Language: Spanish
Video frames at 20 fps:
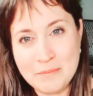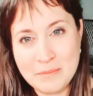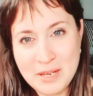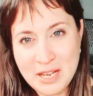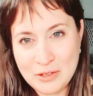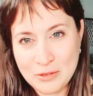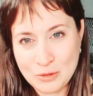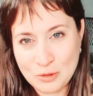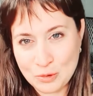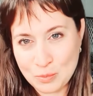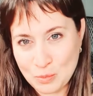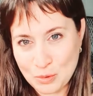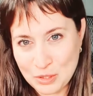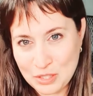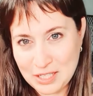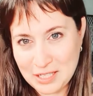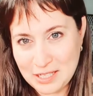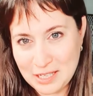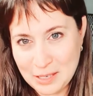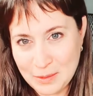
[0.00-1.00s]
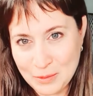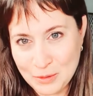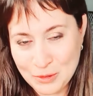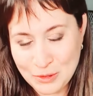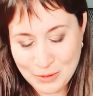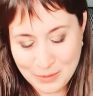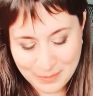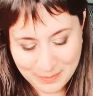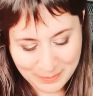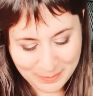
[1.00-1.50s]
vientos
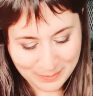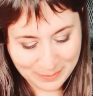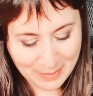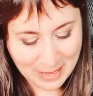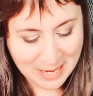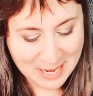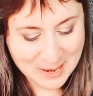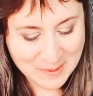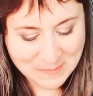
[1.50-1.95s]
positivos, ¿vale?